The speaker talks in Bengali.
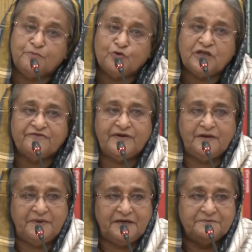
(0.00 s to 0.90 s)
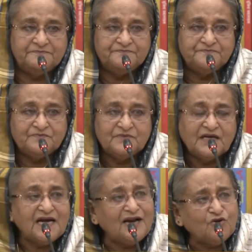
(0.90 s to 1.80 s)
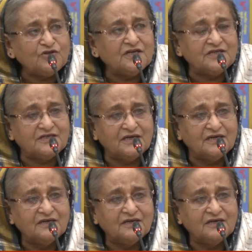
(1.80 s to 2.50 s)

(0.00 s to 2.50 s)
পুঁতে ফেলবে কার কথা এটা